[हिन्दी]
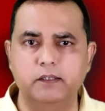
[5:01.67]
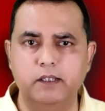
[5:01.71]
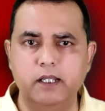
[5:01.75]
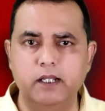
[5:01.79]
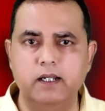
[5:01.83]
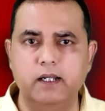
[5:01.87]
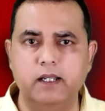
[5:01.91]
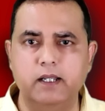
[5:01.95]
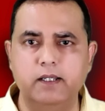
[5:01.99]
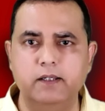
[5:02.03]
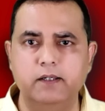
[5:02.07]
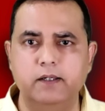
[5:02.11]

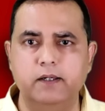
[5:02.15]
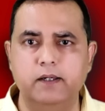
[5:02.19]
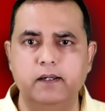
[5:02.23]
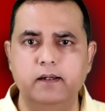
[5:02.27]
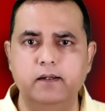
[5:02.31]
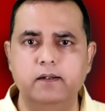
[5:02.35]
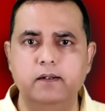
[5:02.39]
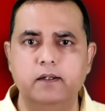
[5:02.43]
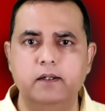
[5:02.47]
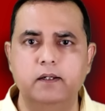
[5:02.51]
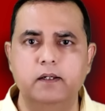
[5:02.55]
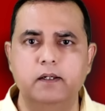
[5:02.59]
बंधन नहीं
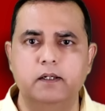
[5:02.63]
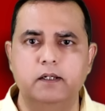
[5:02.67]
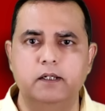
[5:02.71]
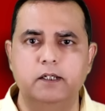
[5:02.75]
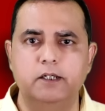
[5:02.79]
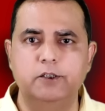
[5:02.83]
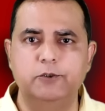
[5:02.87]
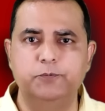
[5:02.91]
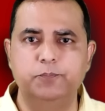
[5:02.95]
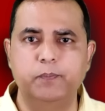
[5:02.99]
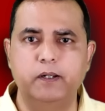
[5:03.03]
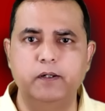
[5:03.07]
है
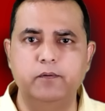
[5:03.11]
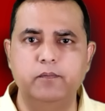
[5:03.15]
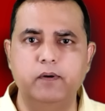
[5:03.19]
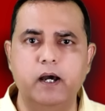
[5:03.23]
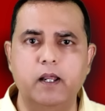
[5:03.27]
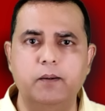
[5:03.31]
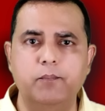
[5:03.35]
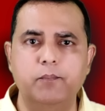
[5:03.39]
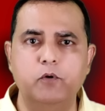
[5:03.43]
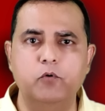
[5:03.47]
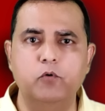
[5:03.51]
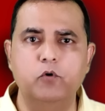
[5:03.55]
इस
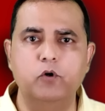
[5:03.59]
परिवार में